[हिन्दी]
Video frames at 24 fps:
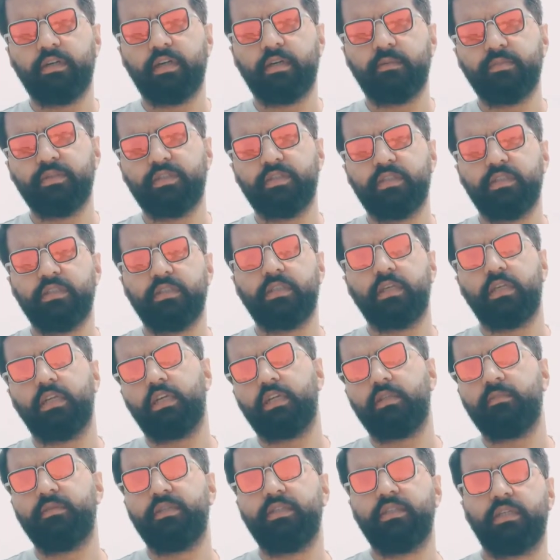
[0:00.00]
हुए आप इस चीज़ का
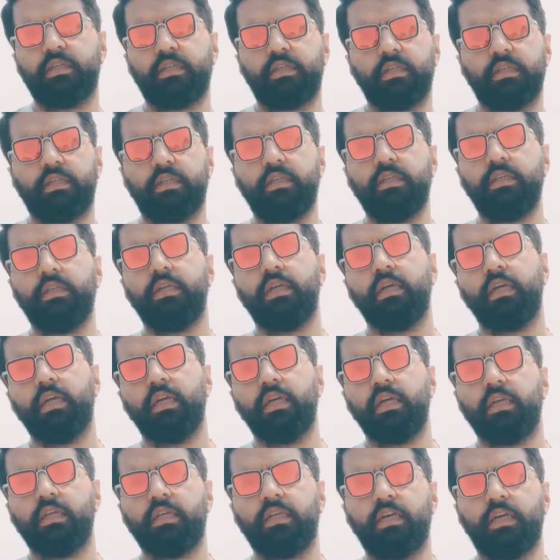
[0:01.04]
लाजमी ख्याल रखें
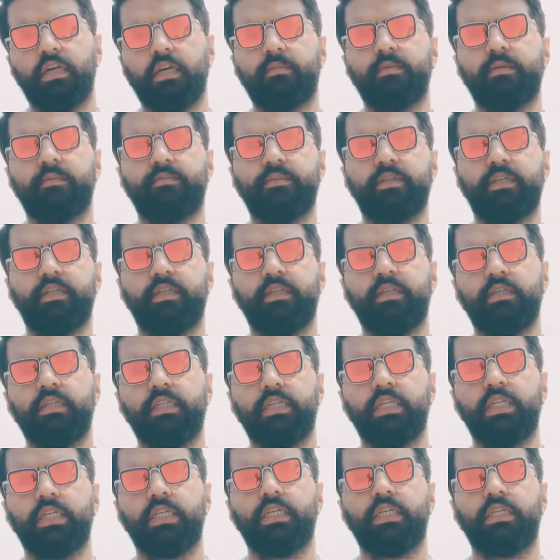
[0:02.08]
कि आप अपने
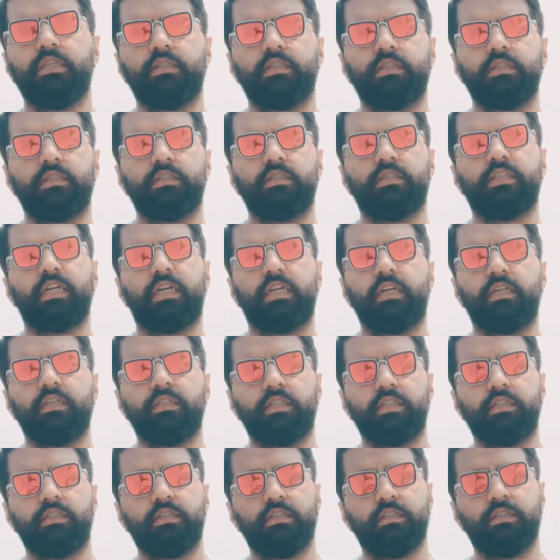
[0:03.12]
सेलर
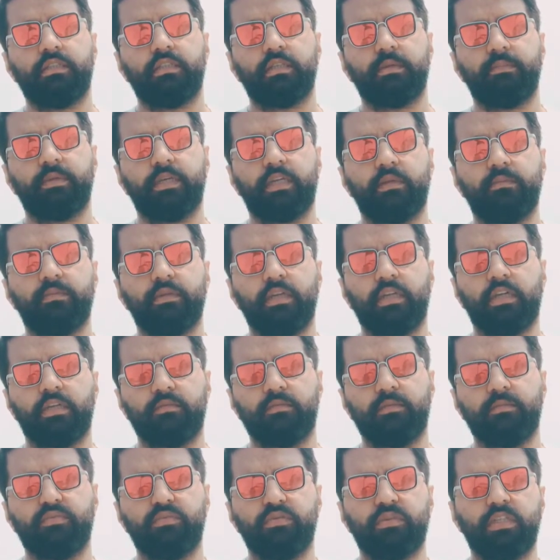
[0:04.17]
से इस चीज़ के बारे में
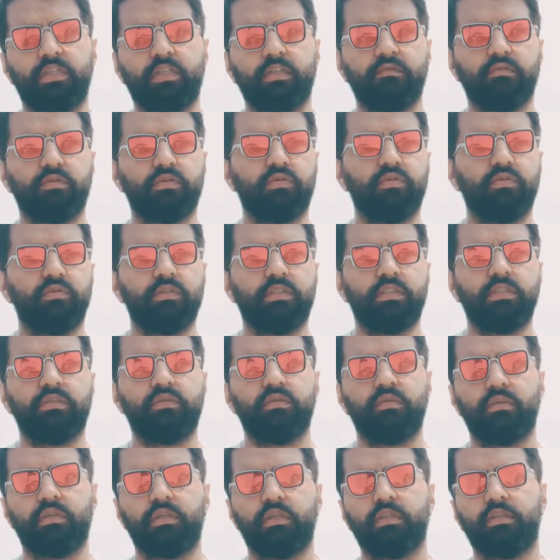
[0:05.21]
लाजमी पूछे कि वो कौन सी
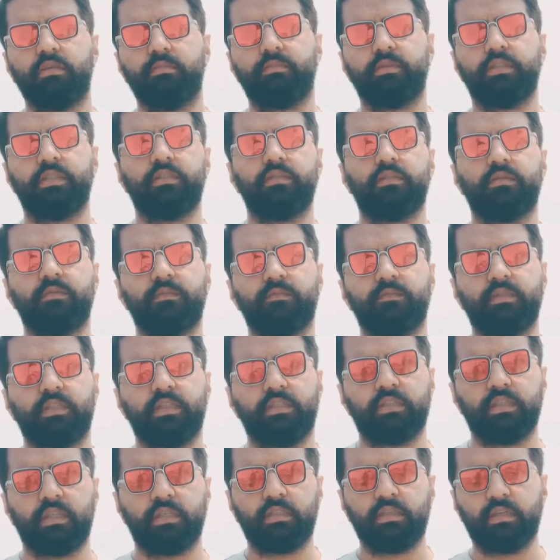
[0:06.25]
कोरियर कंपनी
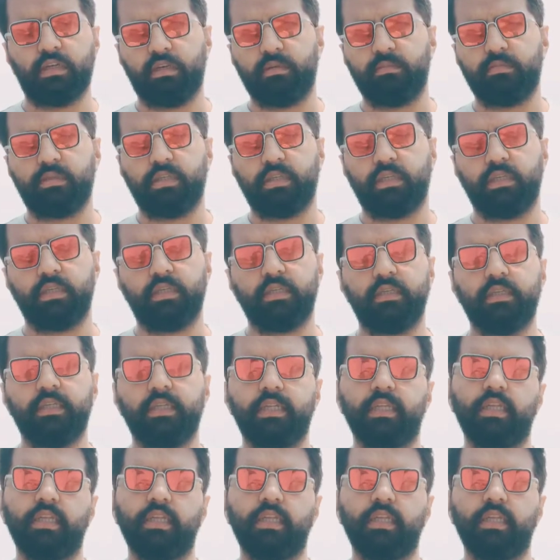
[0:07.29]
के साथ काम करें